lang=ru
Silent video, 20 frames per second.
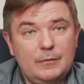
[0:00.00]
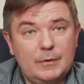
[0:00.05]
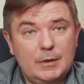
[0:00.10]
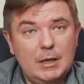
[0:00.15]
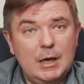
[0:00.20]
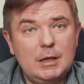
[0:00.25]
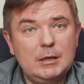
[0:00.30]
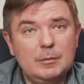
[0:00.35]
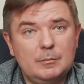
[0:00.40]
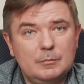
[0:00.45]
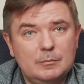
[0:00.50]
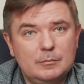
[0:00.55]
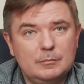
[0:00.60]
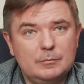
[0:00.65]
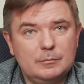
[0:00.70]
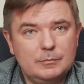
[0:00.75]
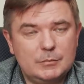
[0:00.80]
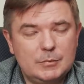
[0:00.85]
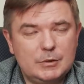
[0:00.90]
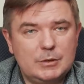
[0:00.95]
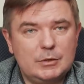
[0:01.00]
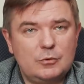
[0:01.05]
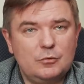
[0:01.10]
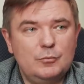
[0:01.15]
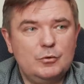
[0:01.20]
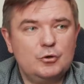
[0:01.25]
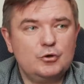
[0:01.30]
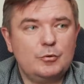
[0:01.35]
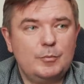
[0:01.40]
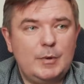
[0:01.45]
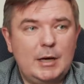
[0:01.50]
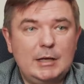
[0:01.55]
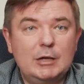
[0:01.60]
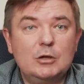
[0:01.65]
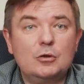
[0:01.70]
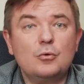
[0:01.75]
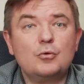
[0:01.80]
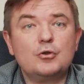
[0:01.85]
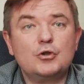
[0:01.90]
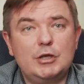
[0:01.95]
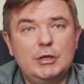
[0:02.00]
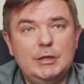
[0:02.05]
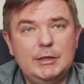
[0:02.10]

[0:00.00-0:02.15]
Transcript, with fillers: вкладам за рубежом, они тоже